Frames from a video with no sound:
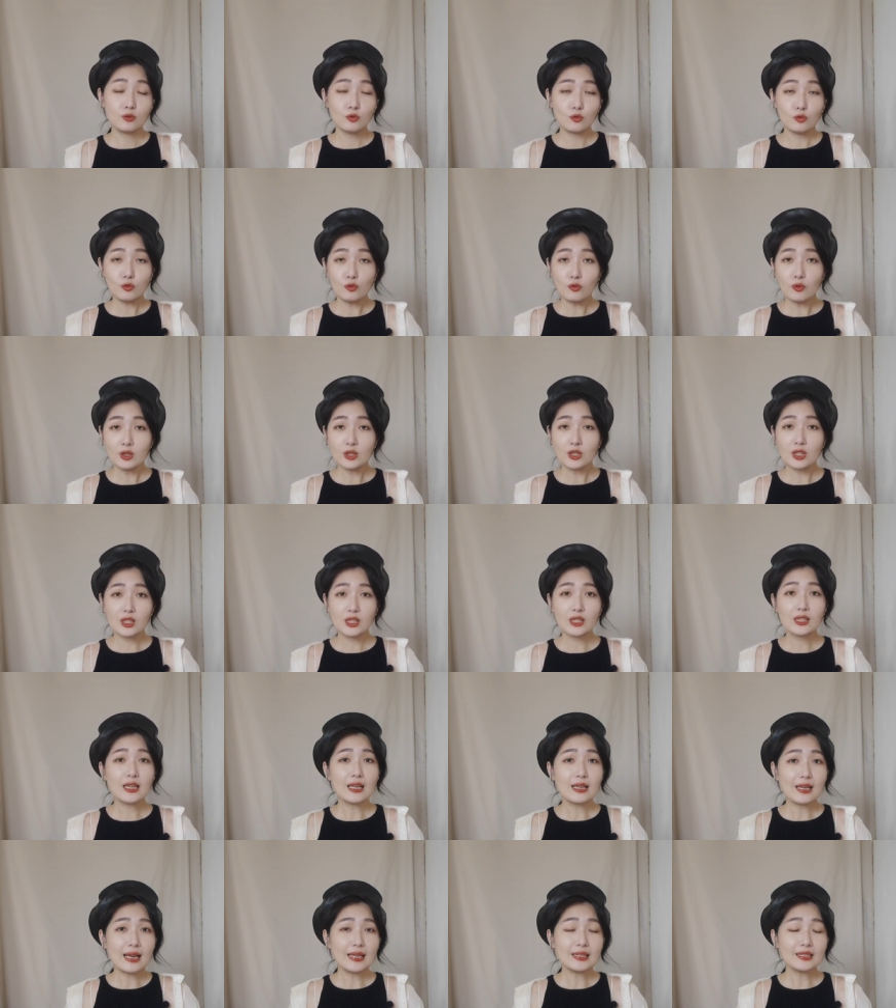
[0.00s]
如果你是
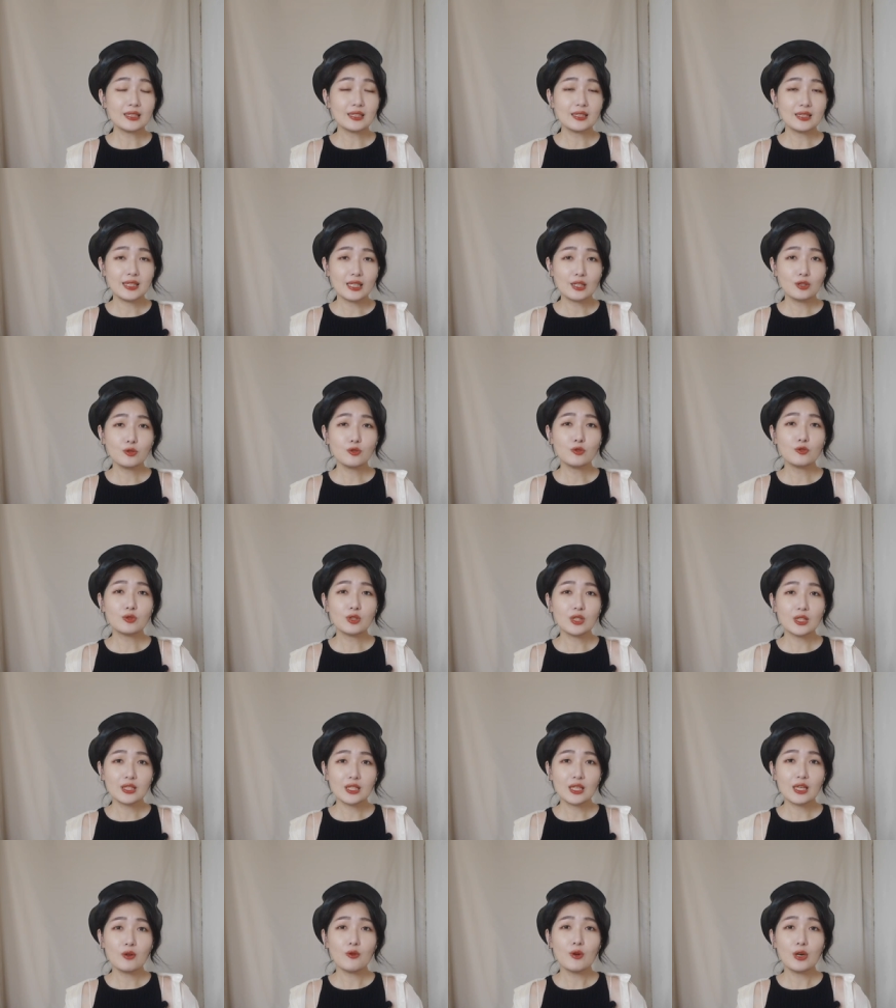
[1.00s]
刚开始接触这
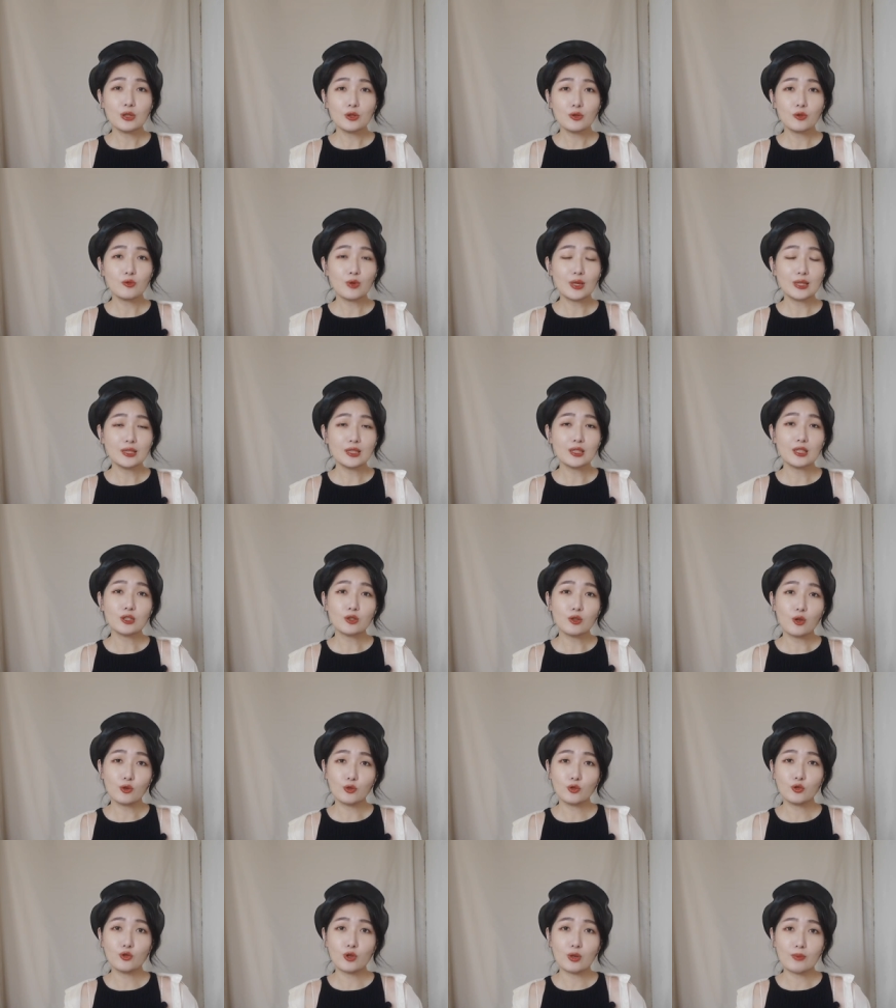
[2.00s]
些绘图软体的
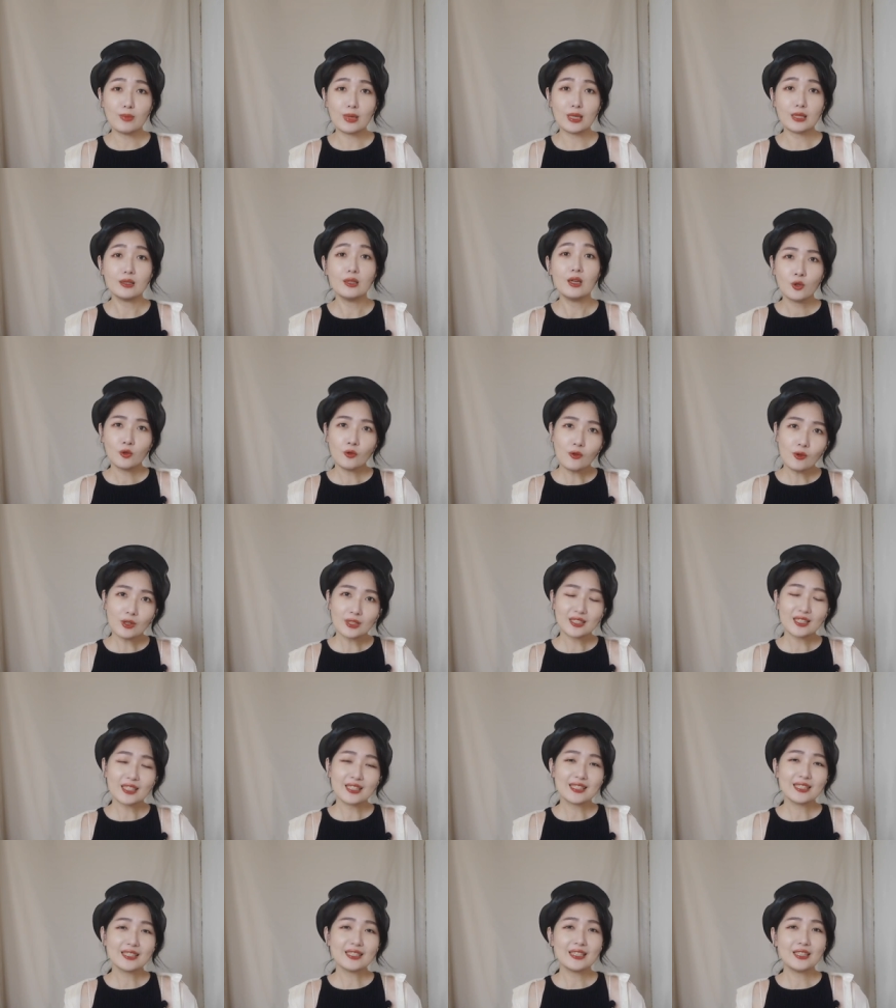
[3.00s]
同学们，或
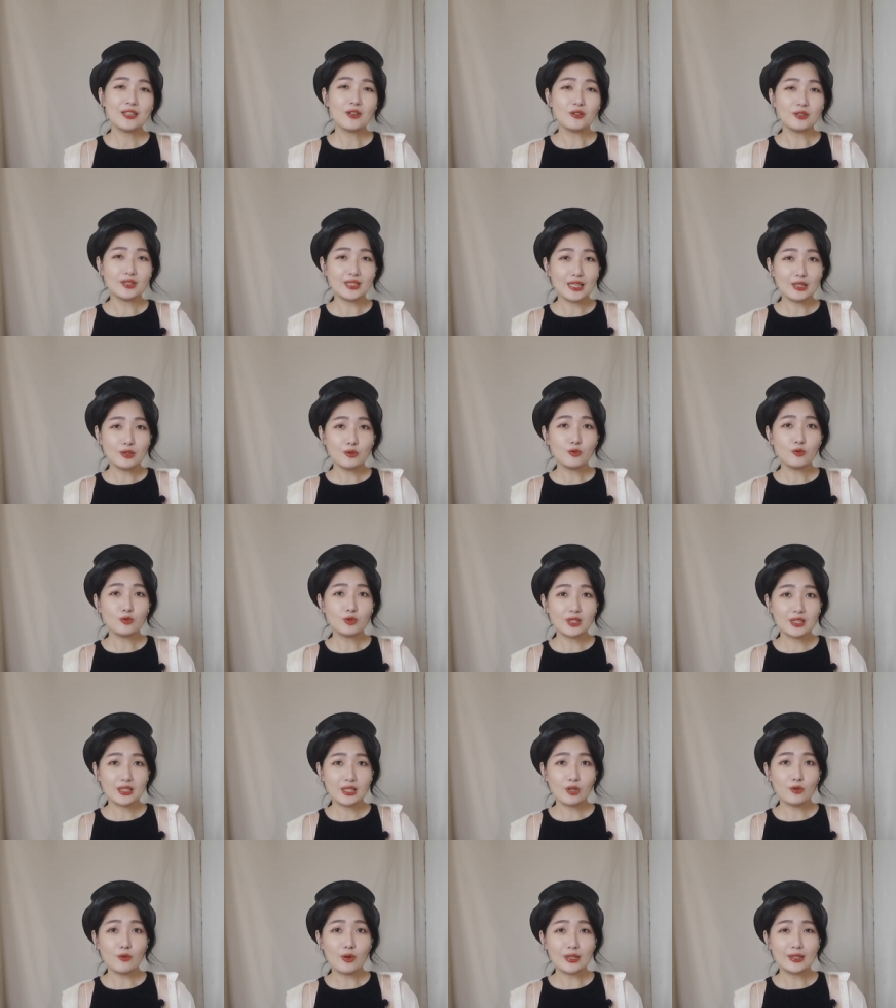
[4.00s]
者是你有接触这
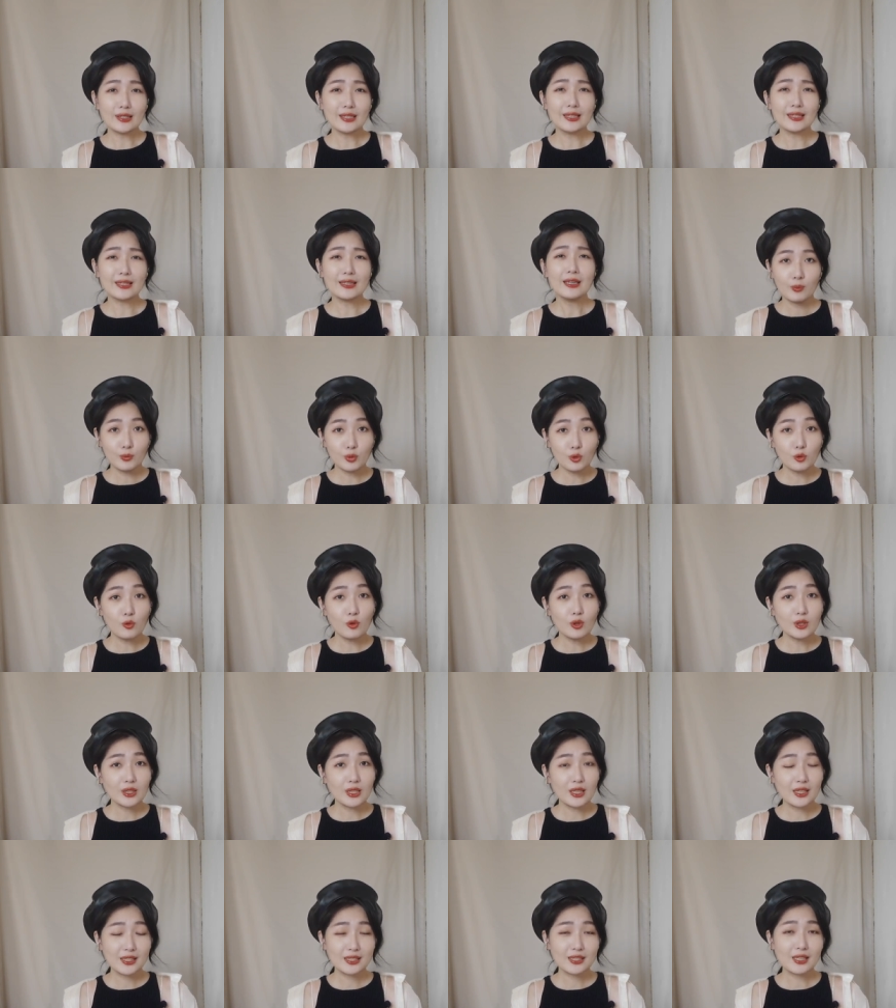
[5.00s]
些软体，不过
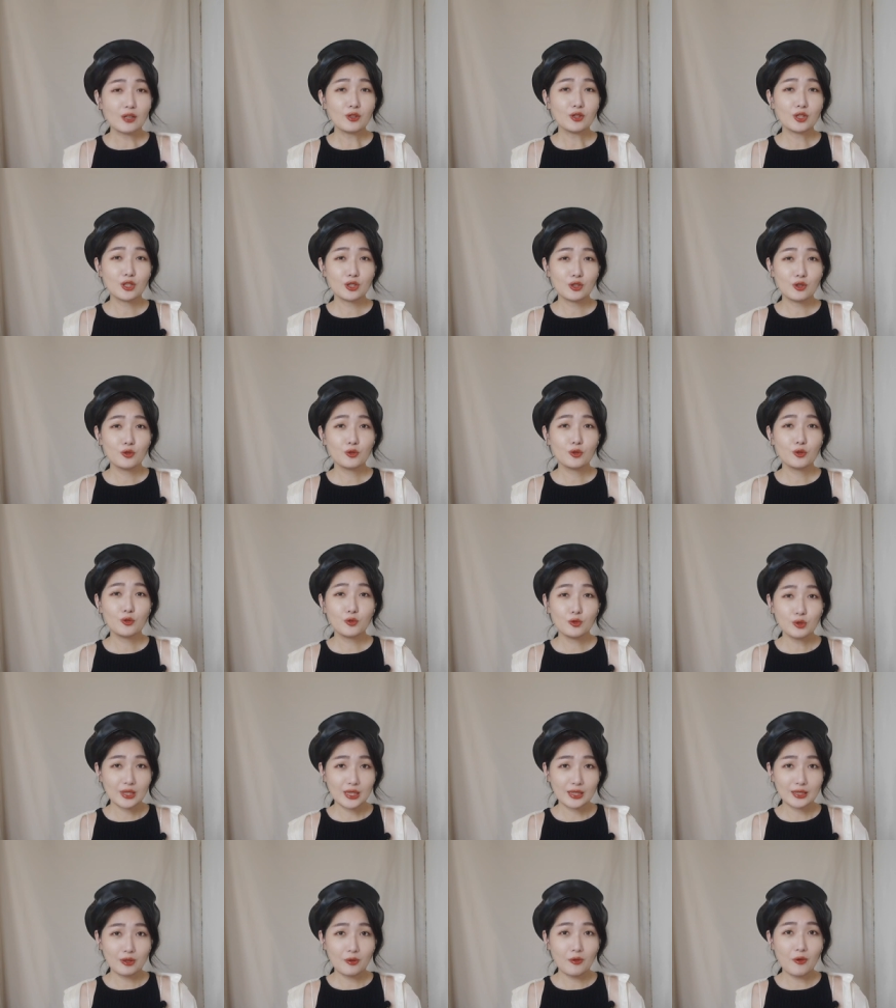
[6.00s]
你很少使用图
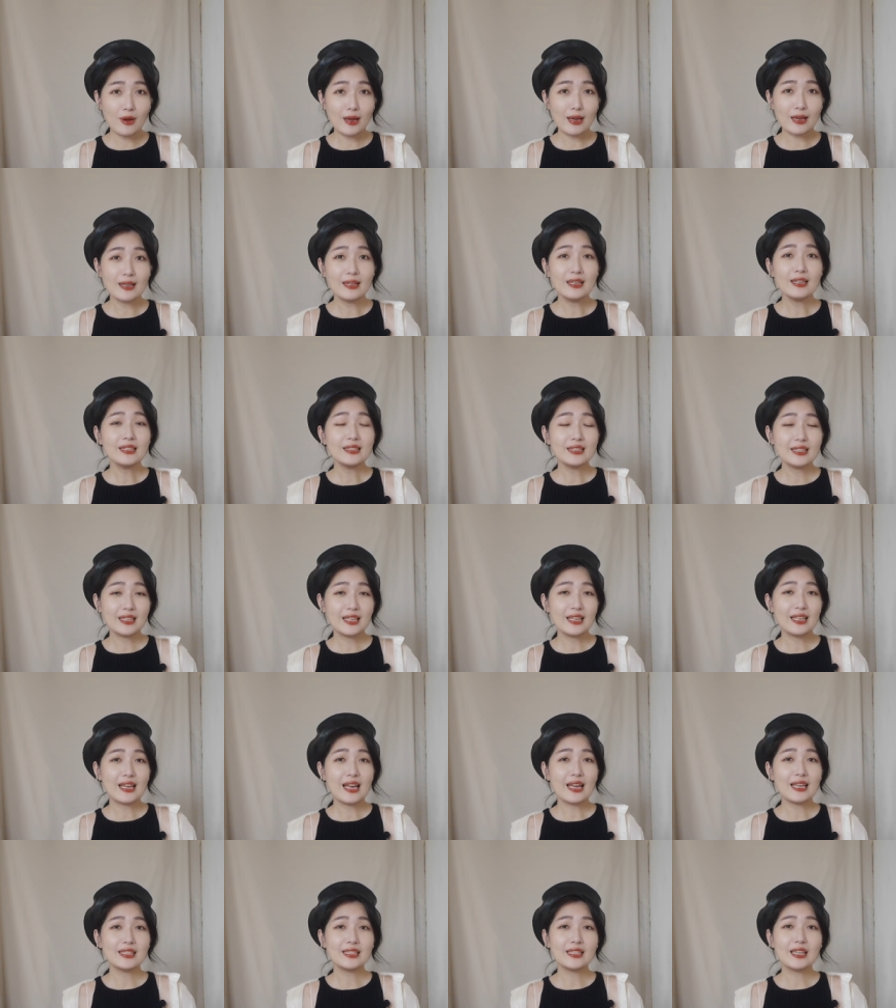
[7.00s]
层的话，你可以
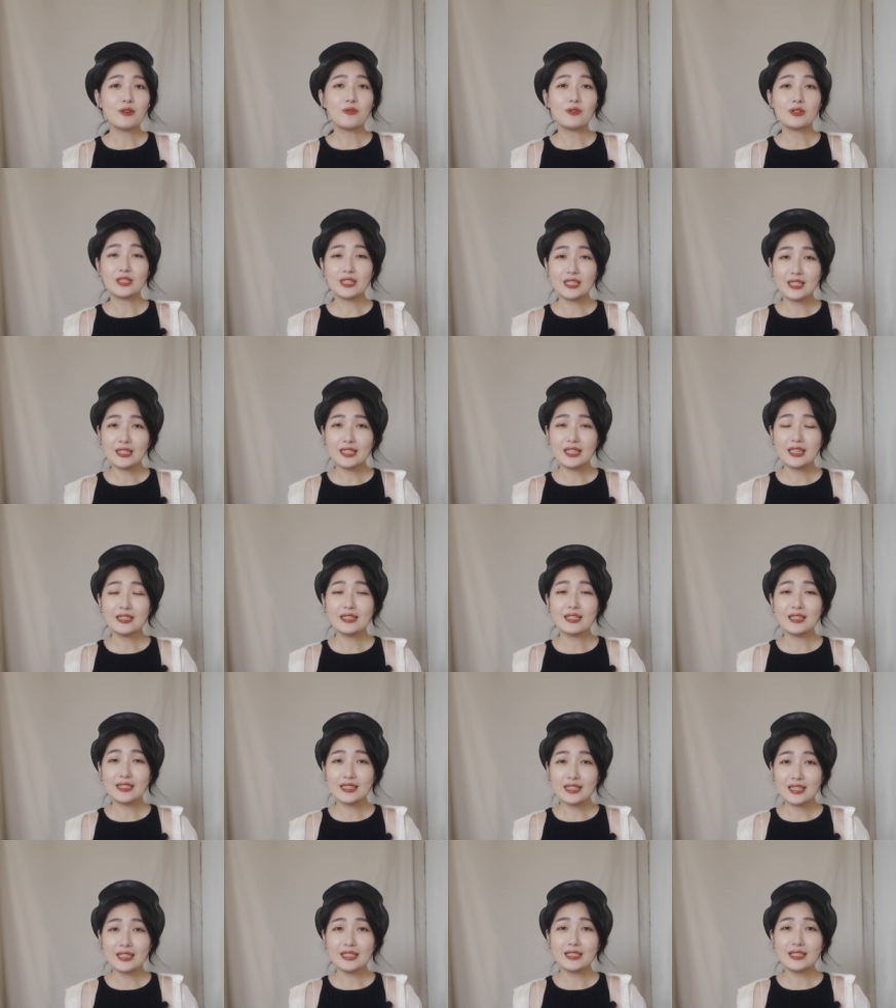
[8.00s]
看一下我今天的
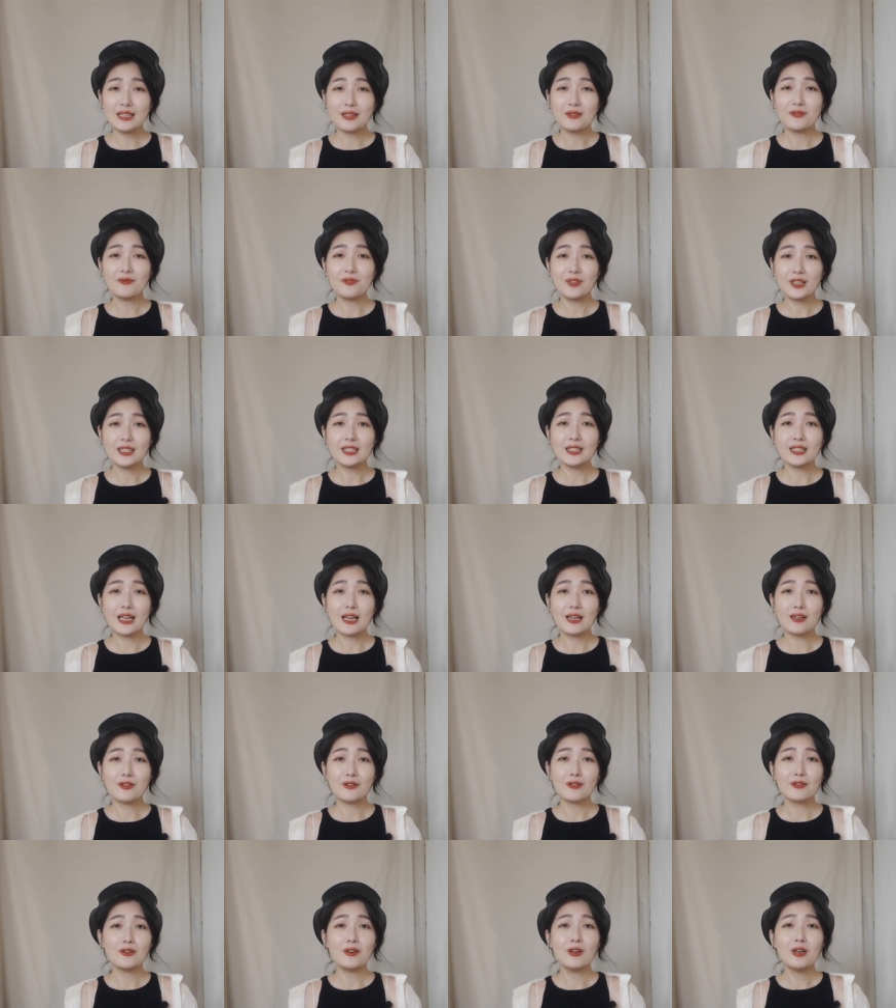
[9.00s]
经验分享
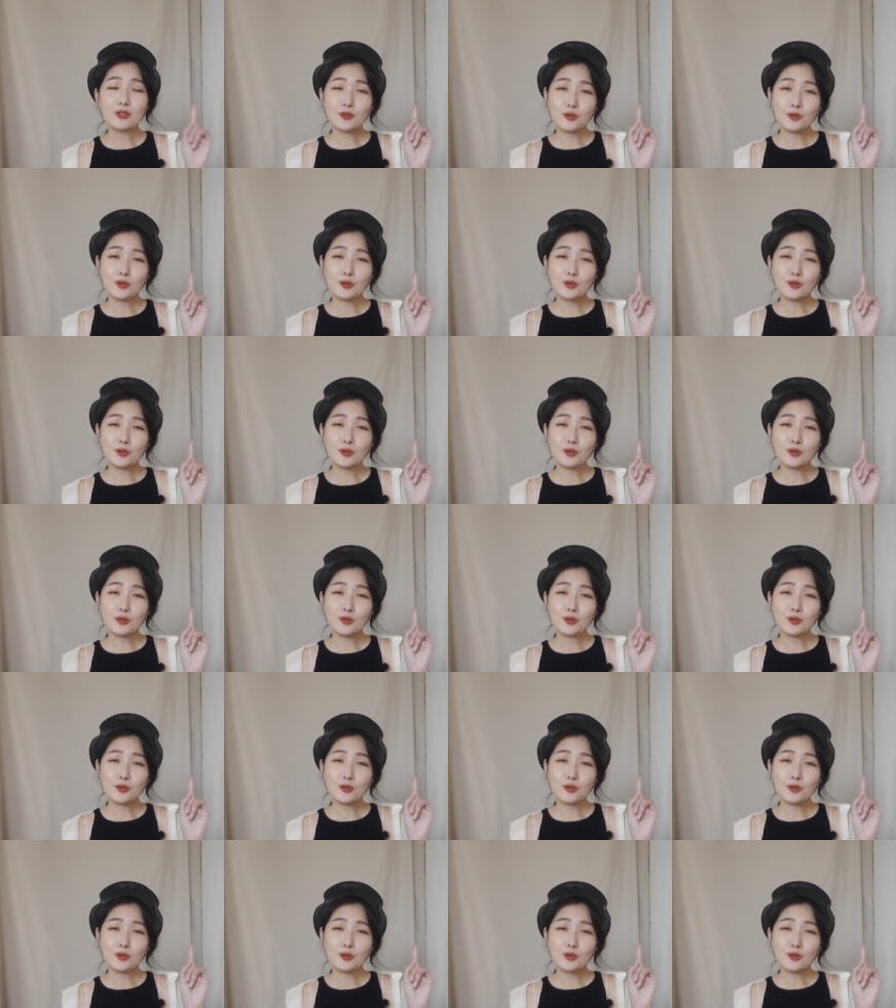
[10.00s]
哦。